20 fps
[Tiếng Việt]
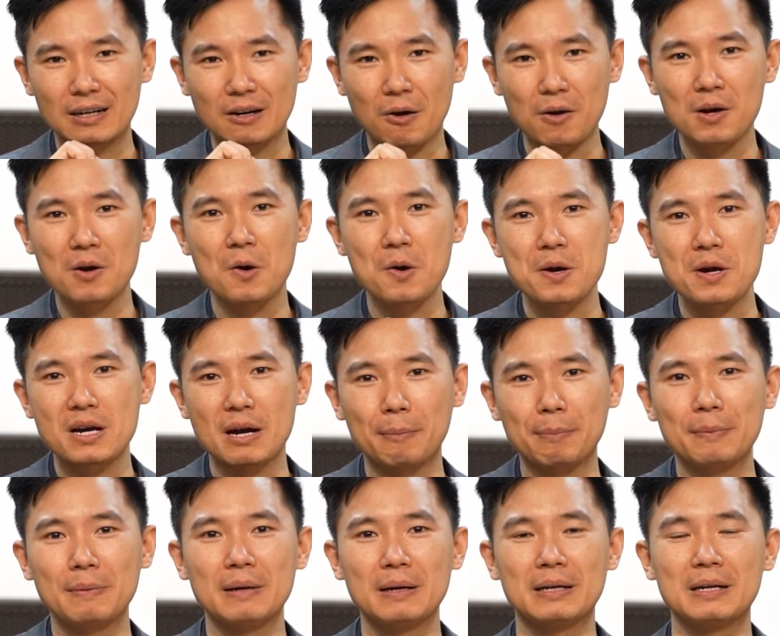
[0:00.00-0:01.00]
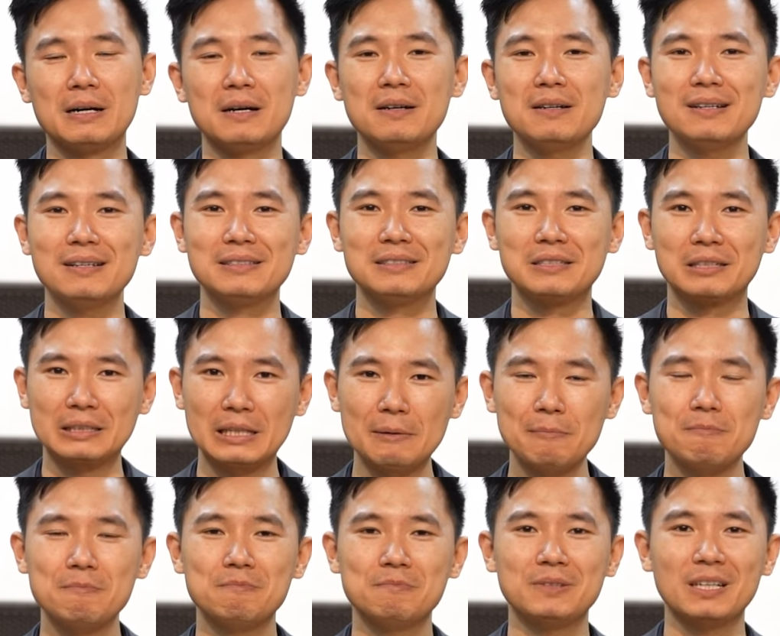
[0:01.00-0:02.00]
có cơ hội gặp gỡ trực
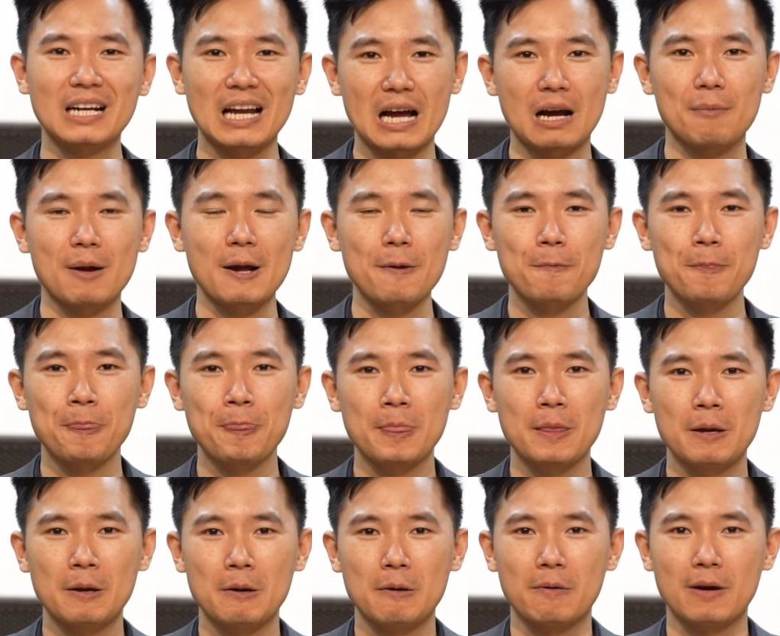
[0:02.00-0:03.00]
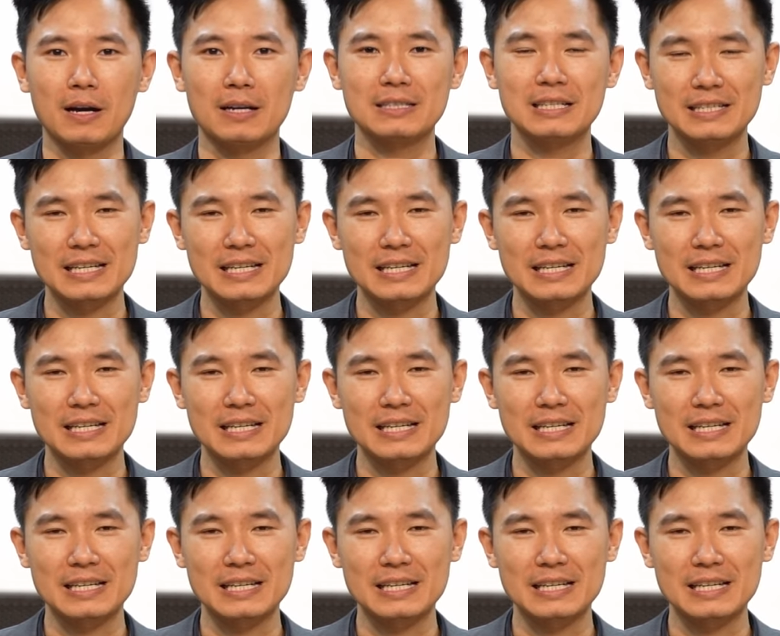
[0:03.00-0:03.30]
tiếp tất cả các bác.